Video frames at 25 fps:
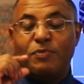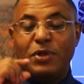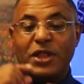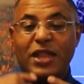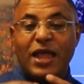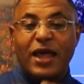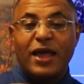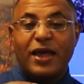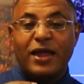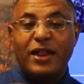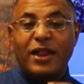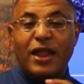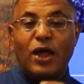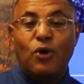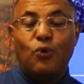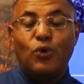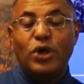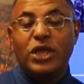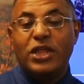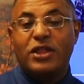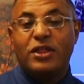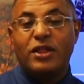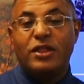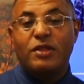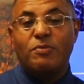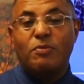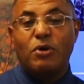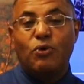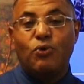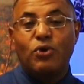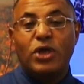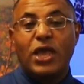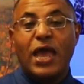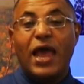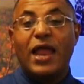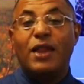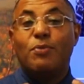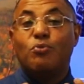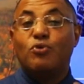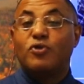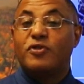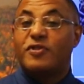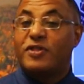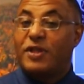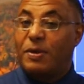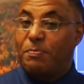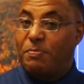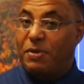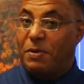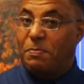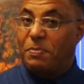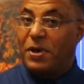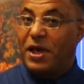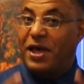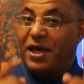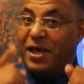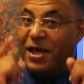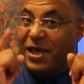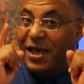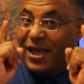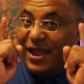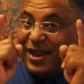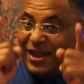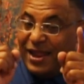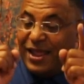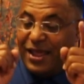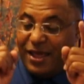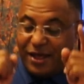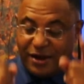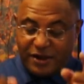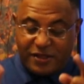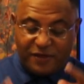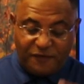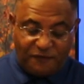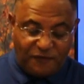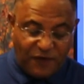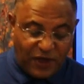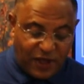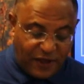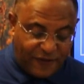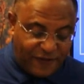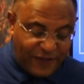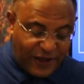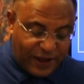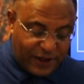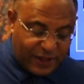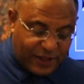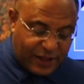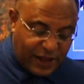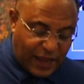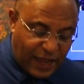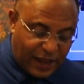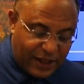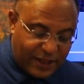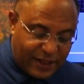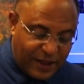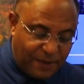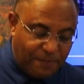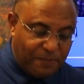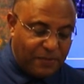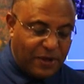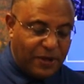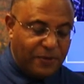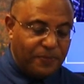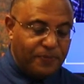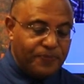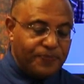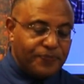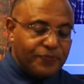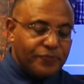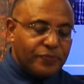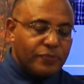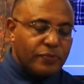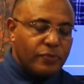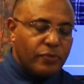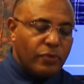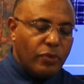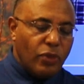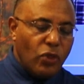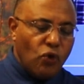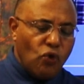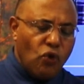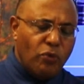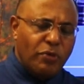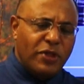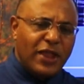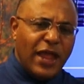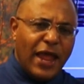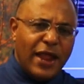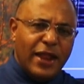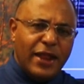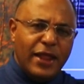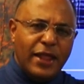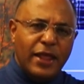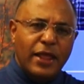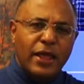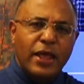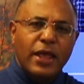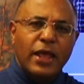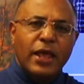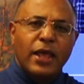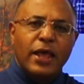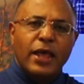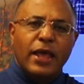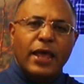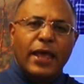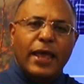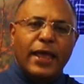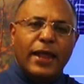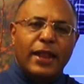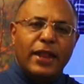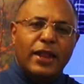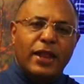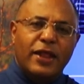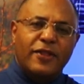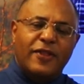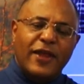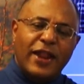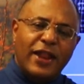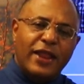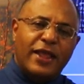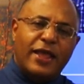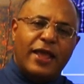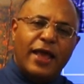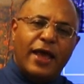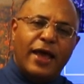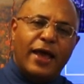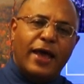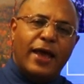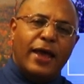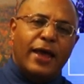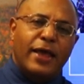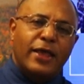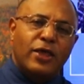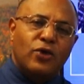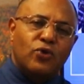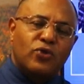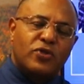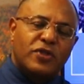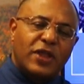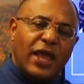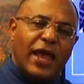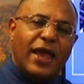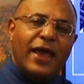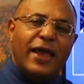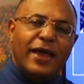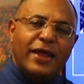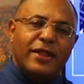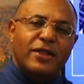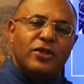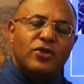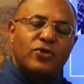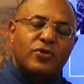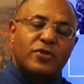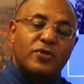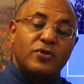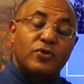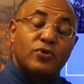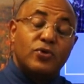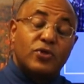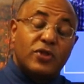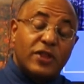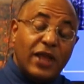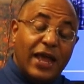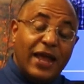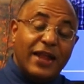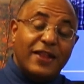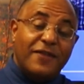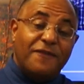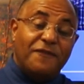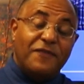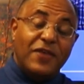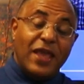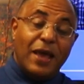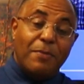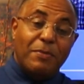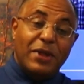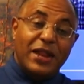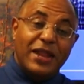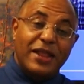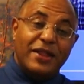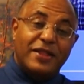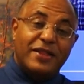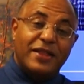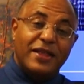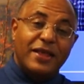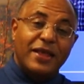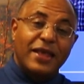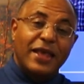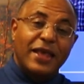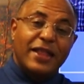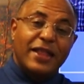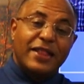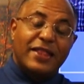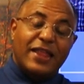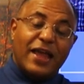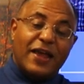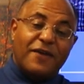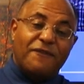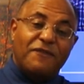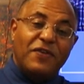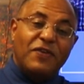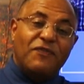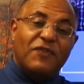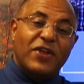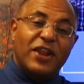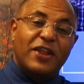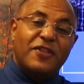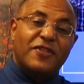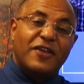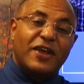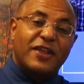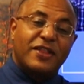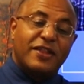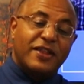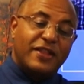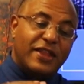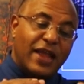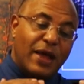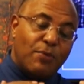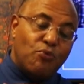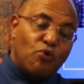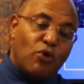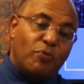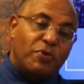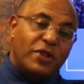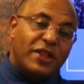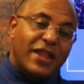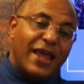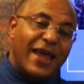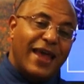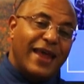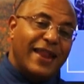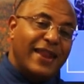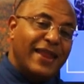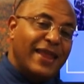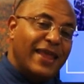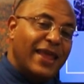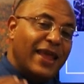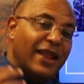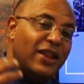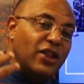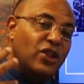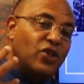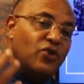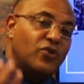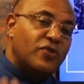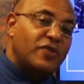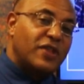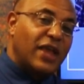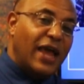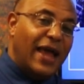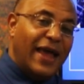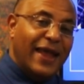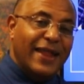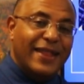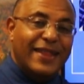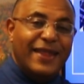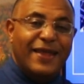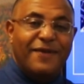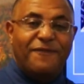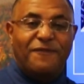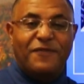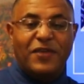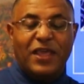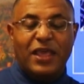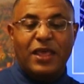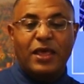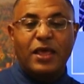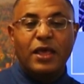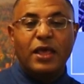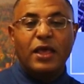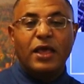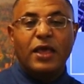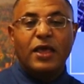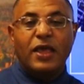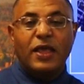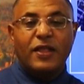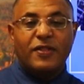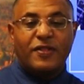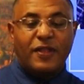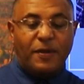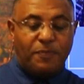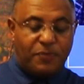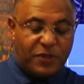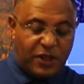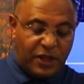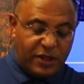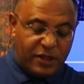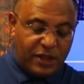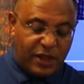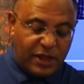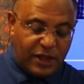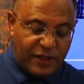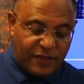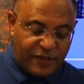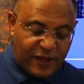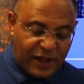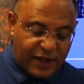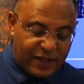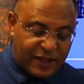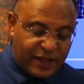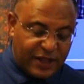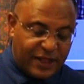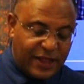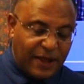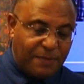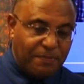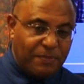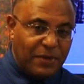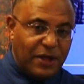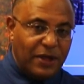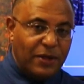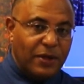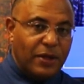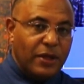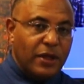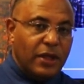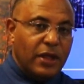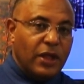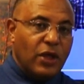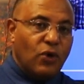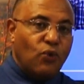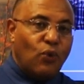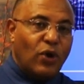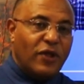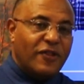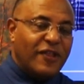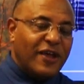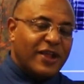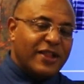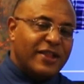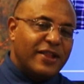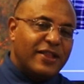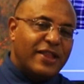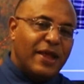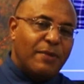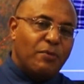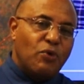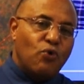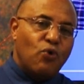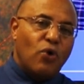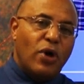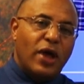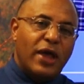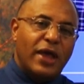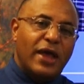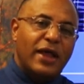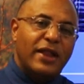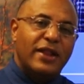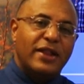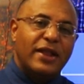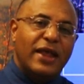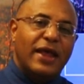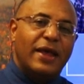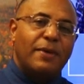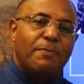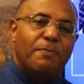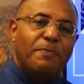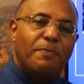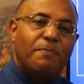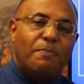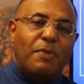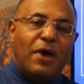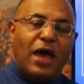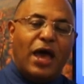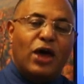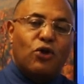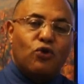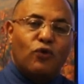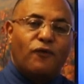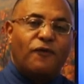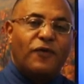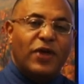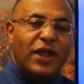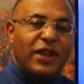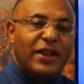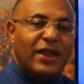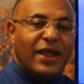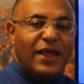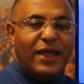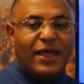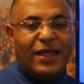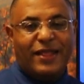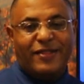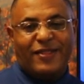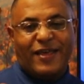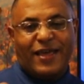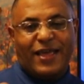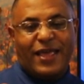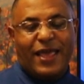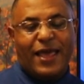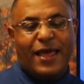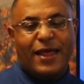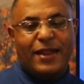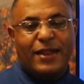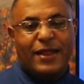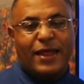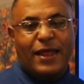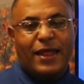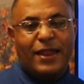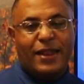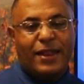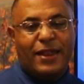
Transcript: بداخل الأوعية الدموية المسببة لارتفاع ضغط الدم وبالتالي لذلك يساعد يساعد في عمليه تخفيف لضغط الدم وبالتالي أن يساعد في ضبط ضغط الدم وضغط الدم هو أن معروف أن إذا كان